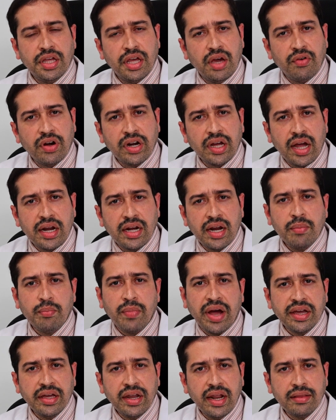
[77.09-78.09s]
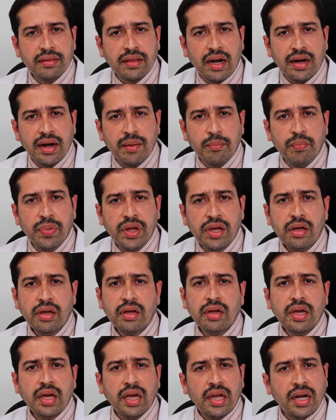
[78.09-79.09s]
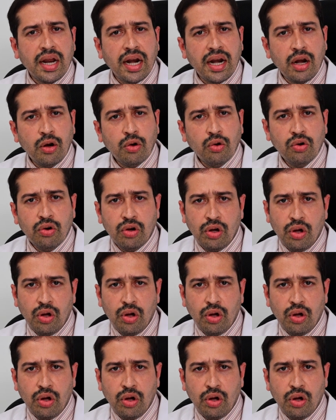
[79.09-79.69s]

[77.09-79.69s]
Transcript: ఎవరికైనా మైగ్రేన్ తలనొప్పి నెలలో